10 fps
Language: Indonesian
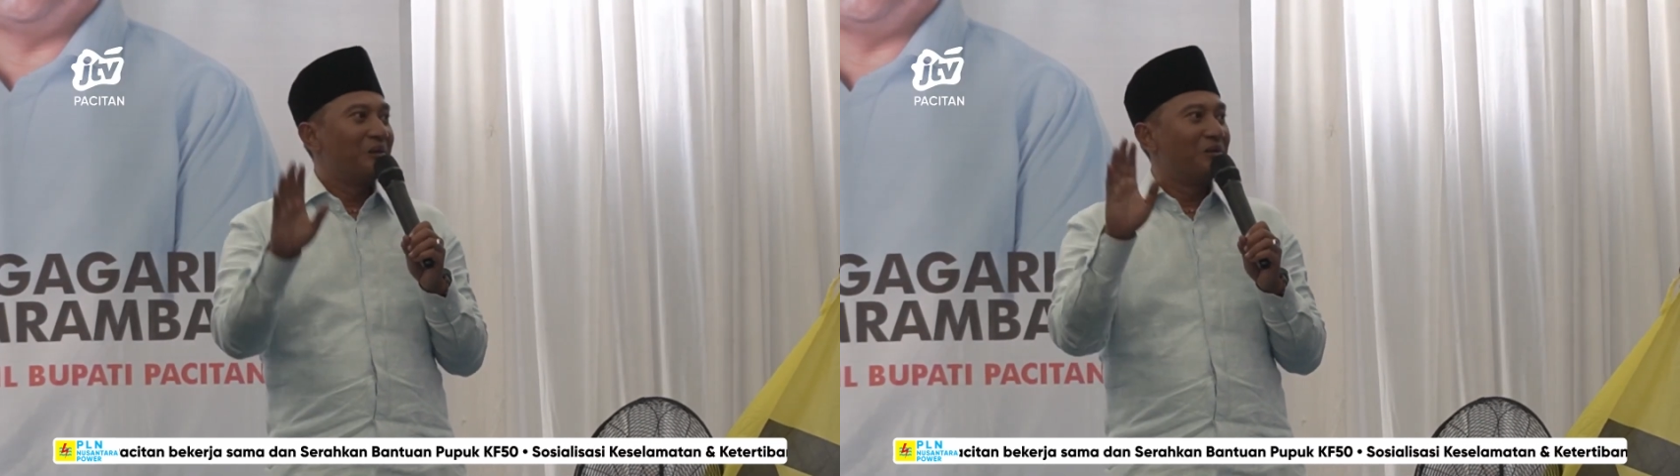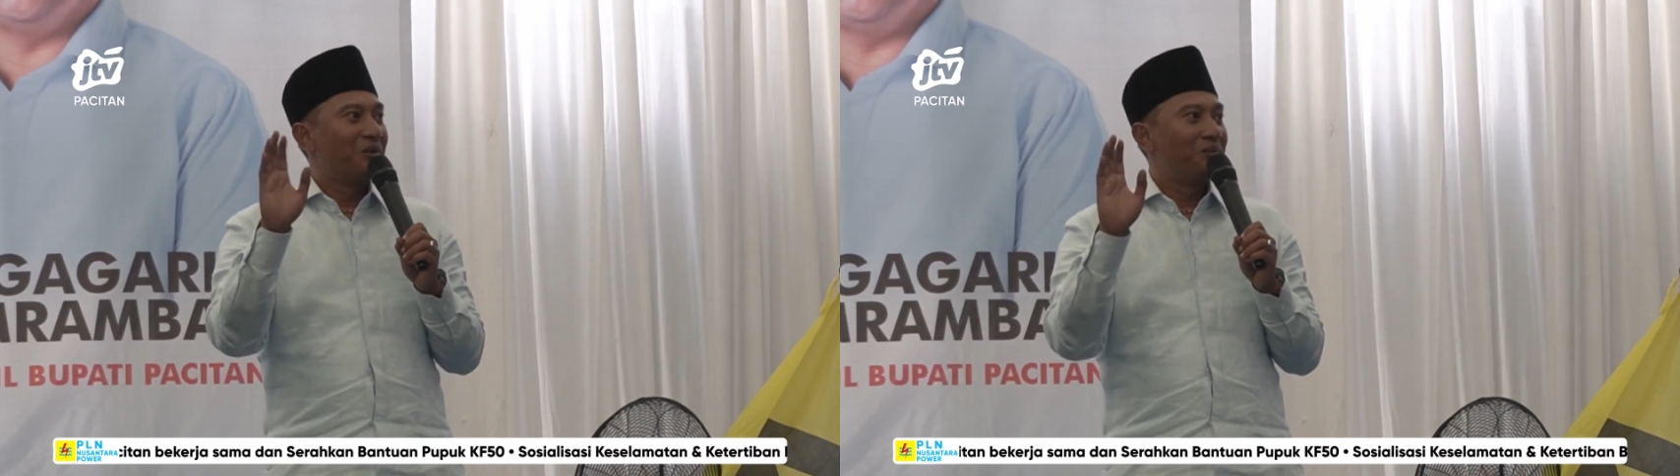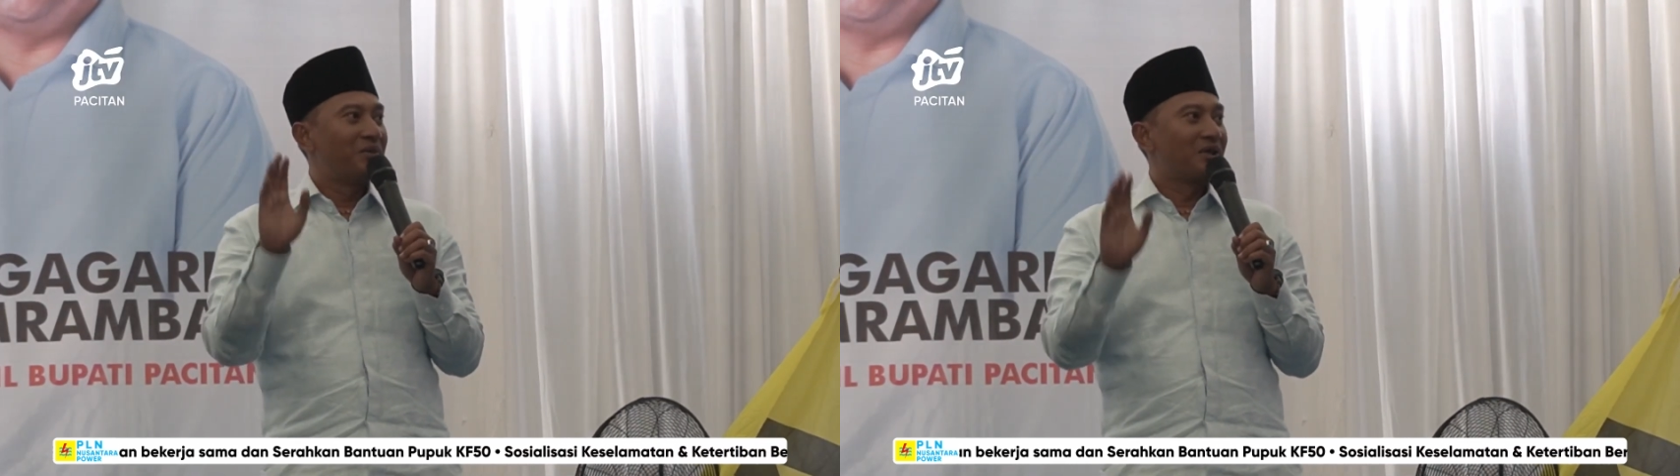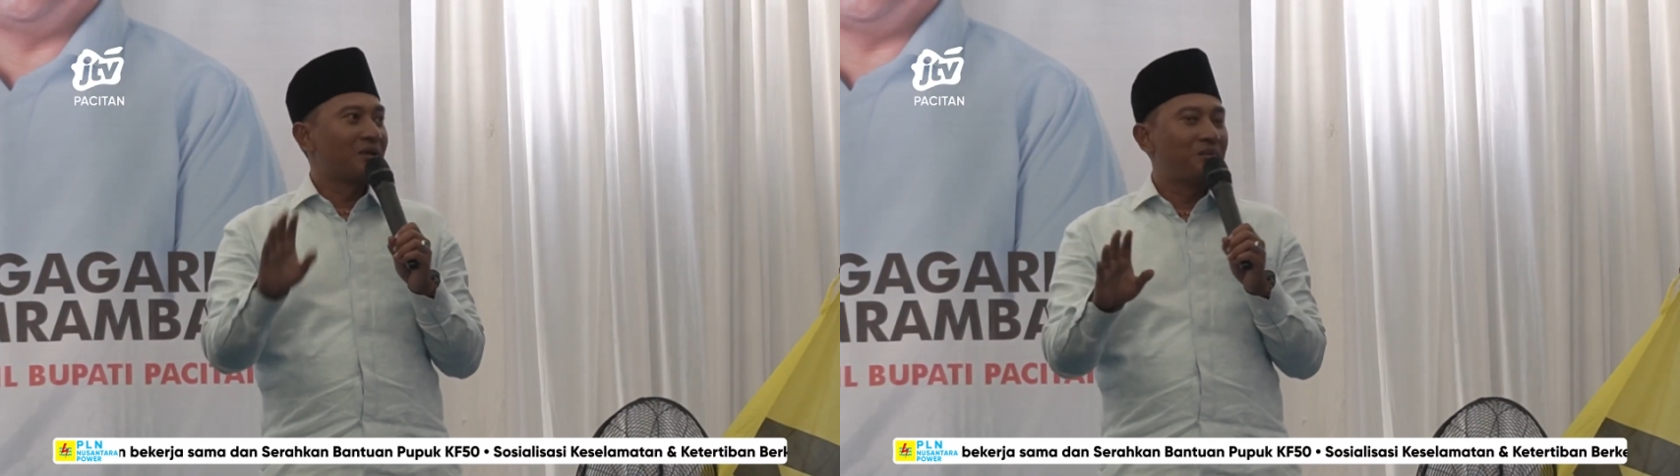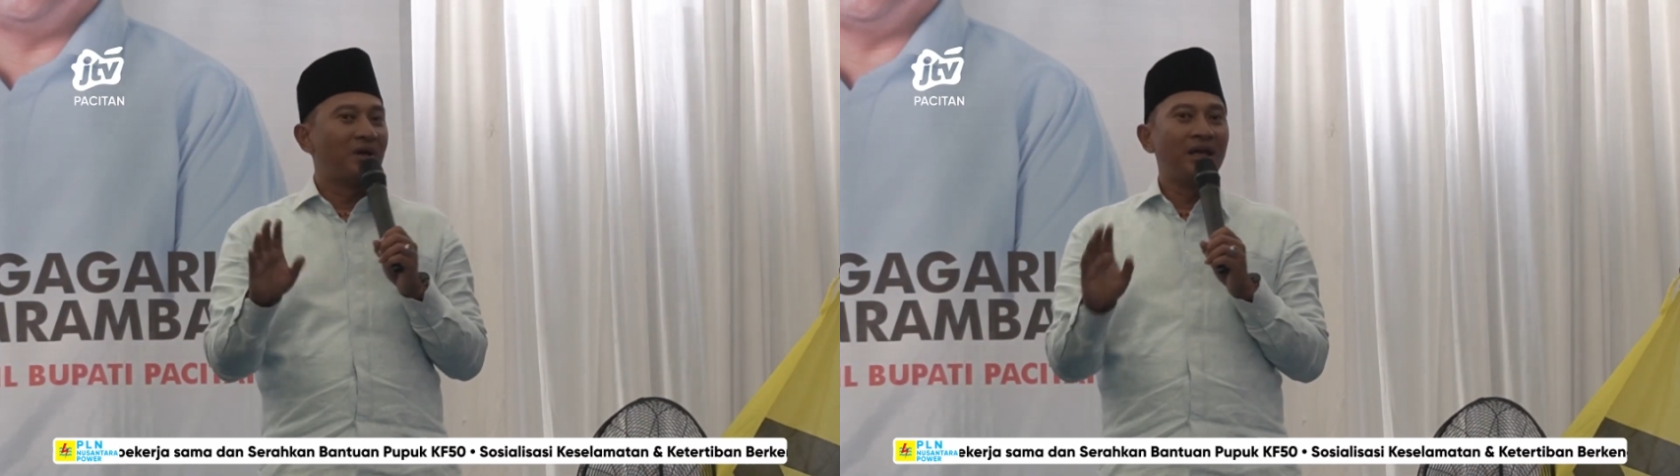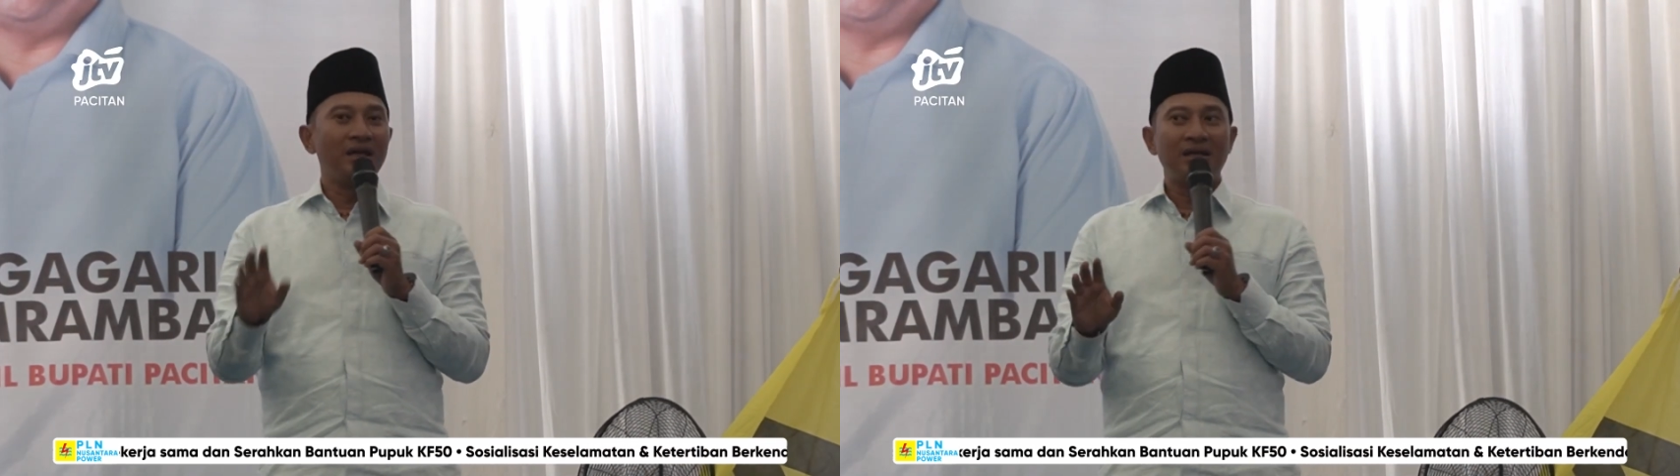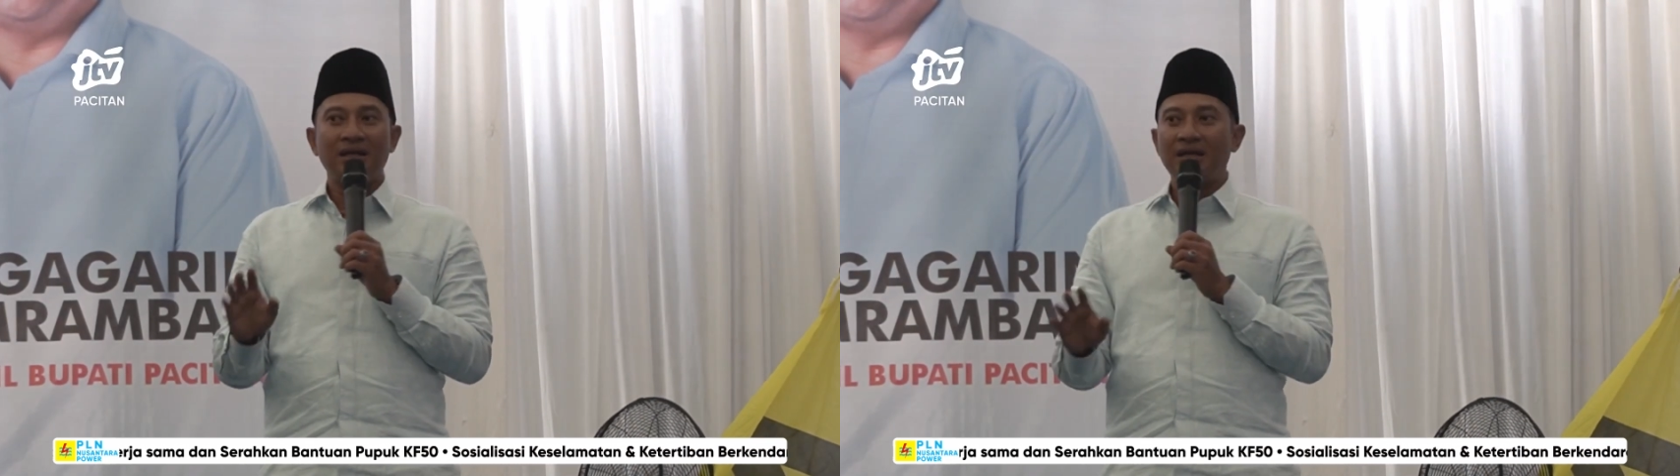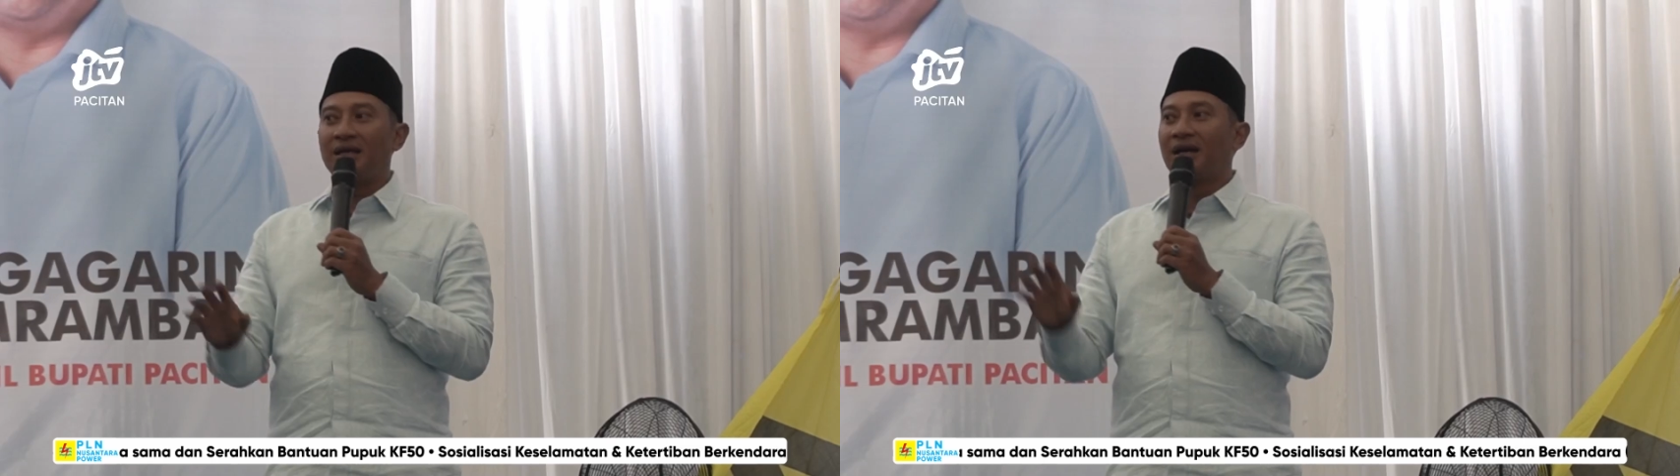
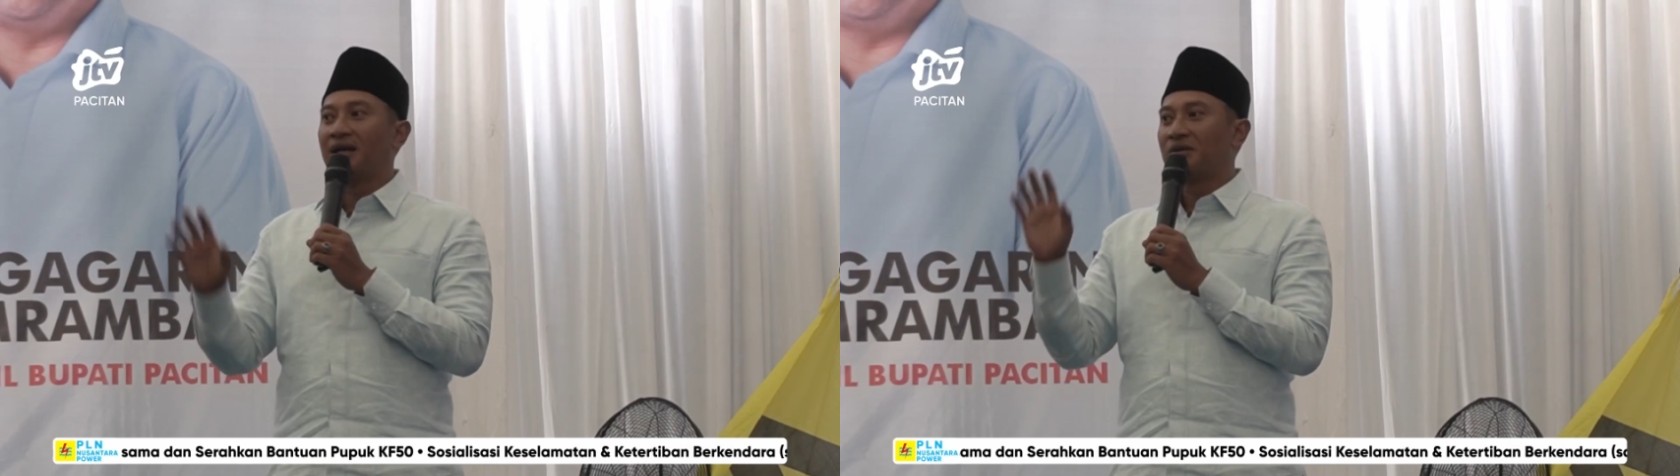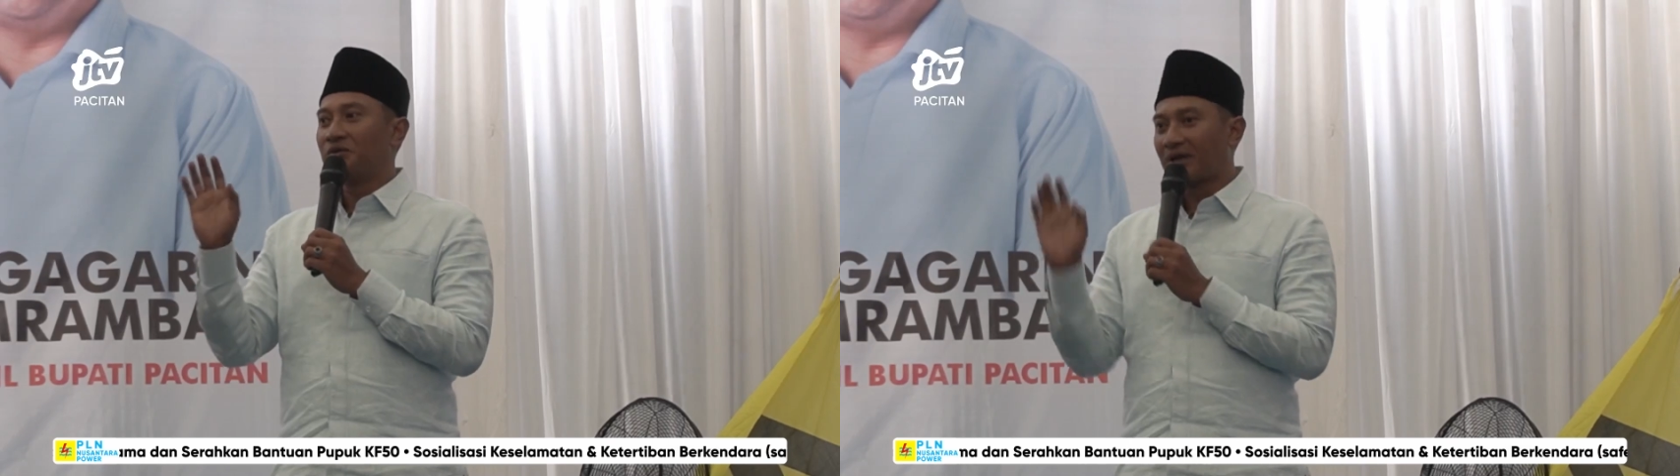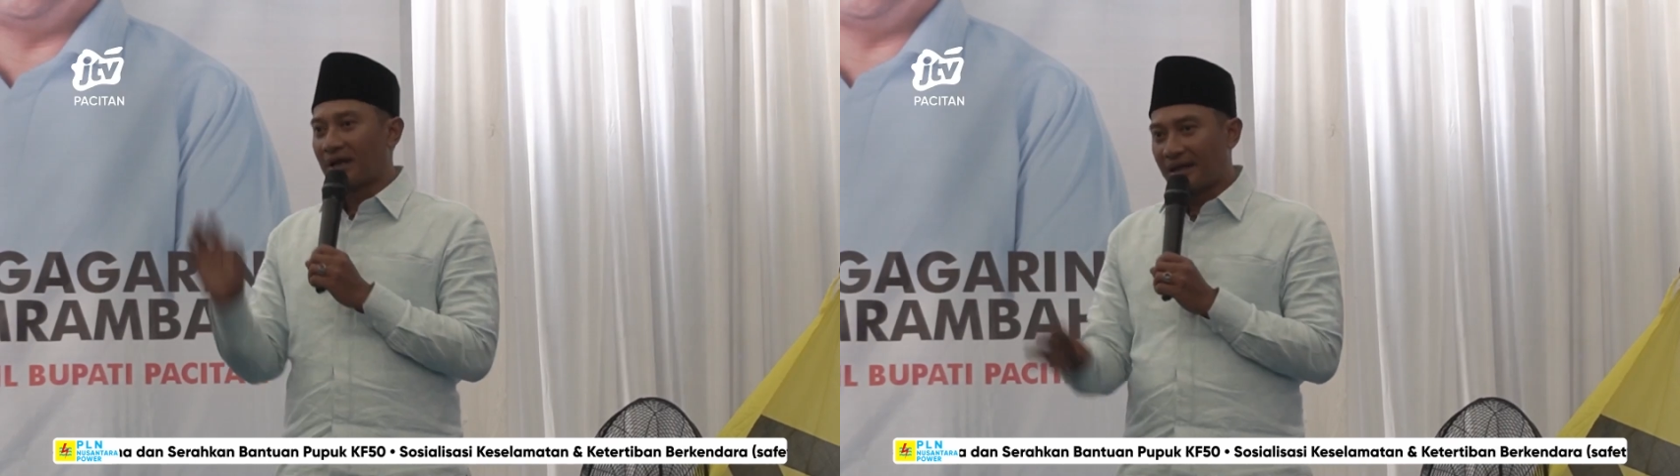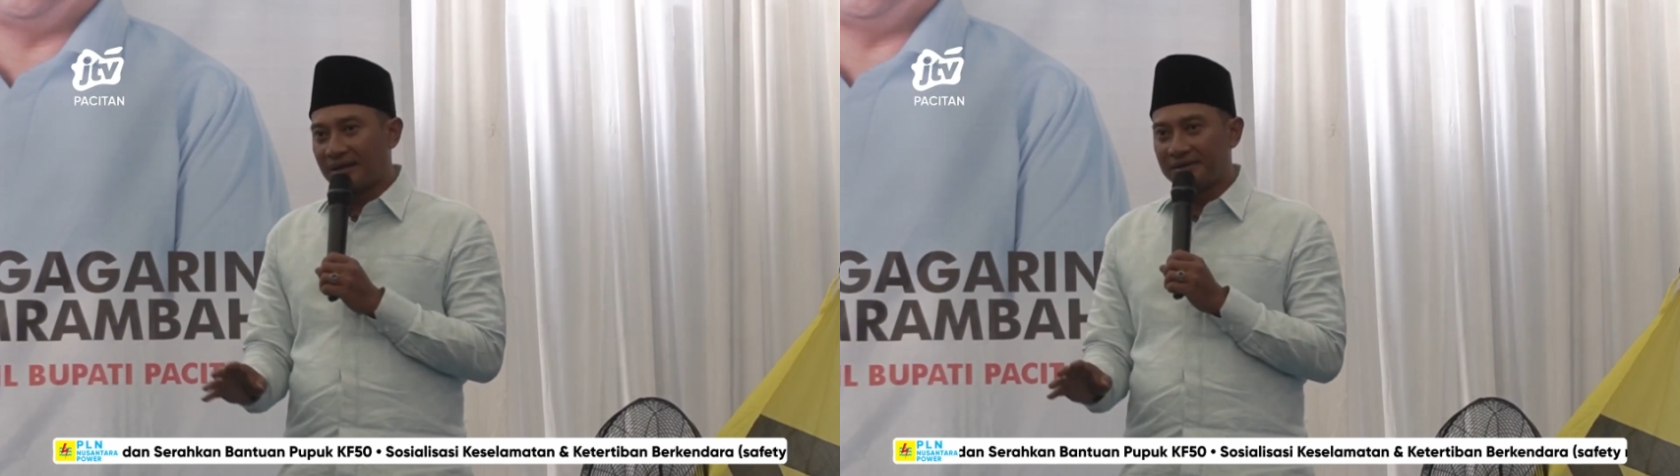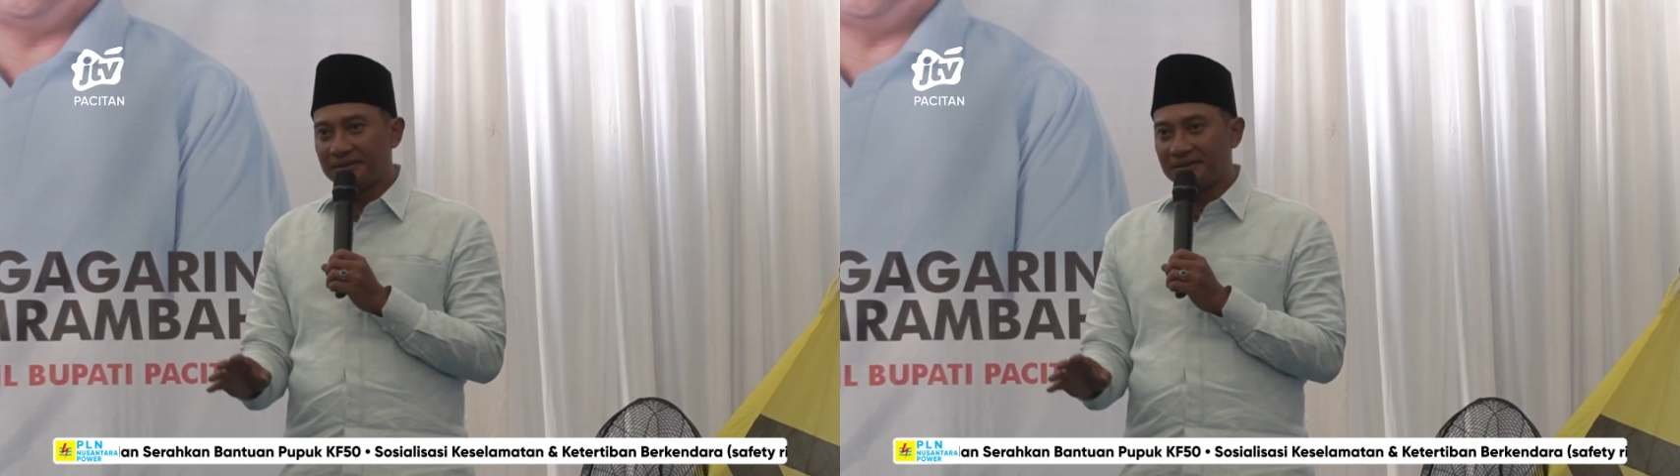memperbaiki yang kurang